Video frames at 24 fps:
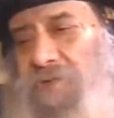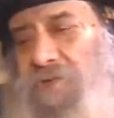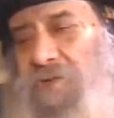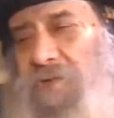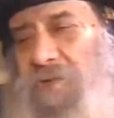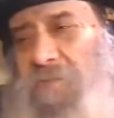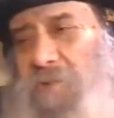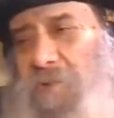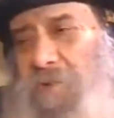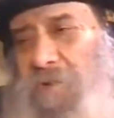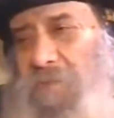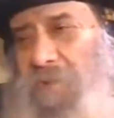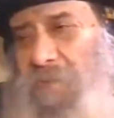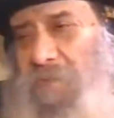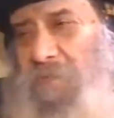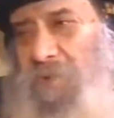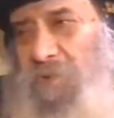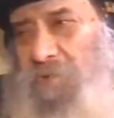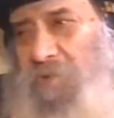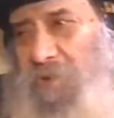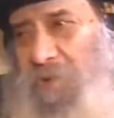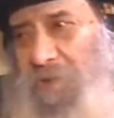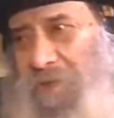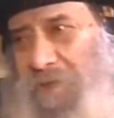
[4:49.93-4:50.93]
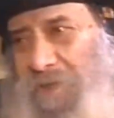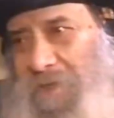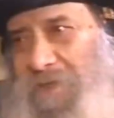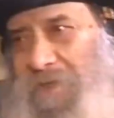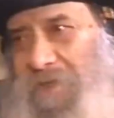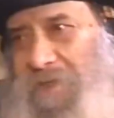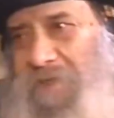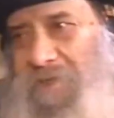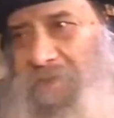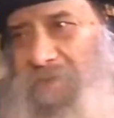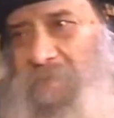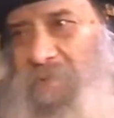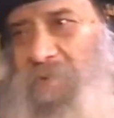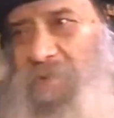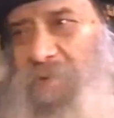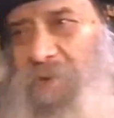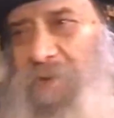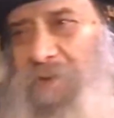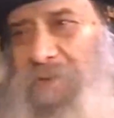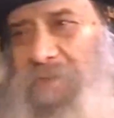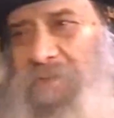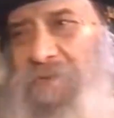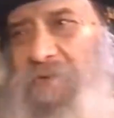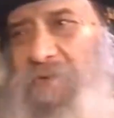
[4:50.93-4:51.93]
مش المهم موضوعها لان جايز
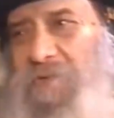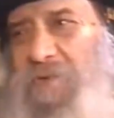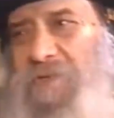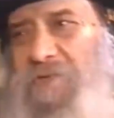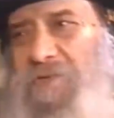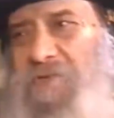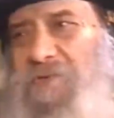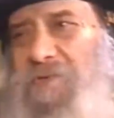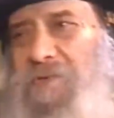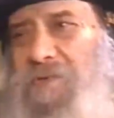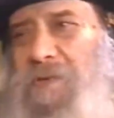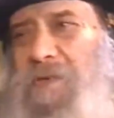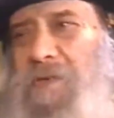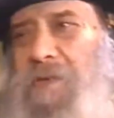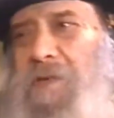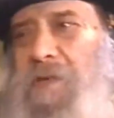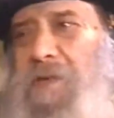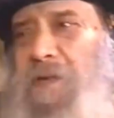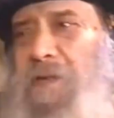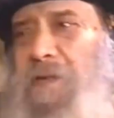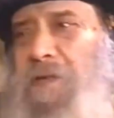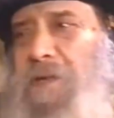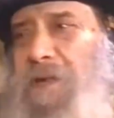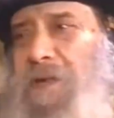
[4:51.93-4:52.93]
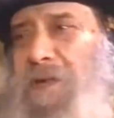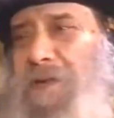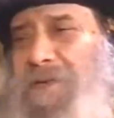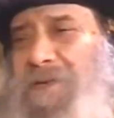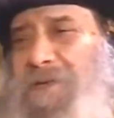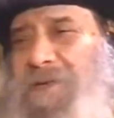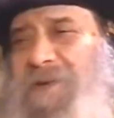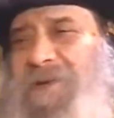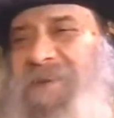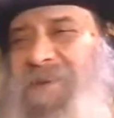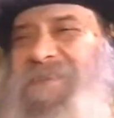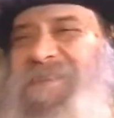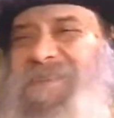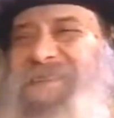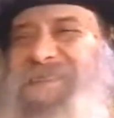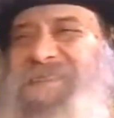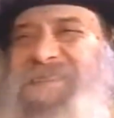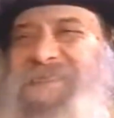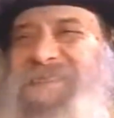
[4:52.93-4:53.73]
موضوعها مش كويس لكن